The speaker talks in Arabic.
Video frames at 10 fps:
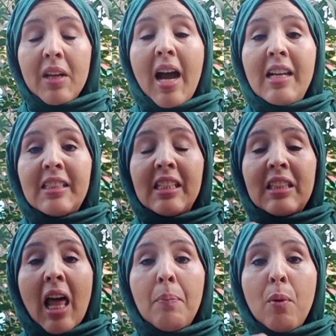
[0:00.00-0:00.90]
اللي
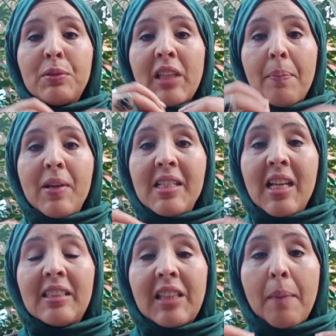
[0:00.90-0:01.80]
تيطالبوا بالتربيه
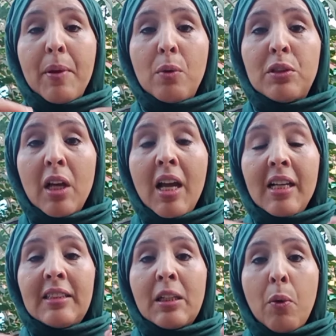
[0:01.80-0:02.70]
ديال التربيه
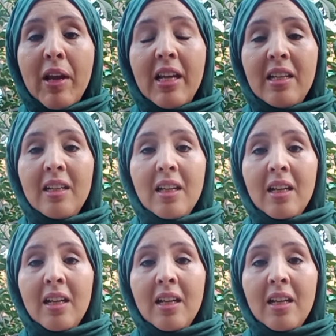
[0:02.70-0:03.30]
والتكوين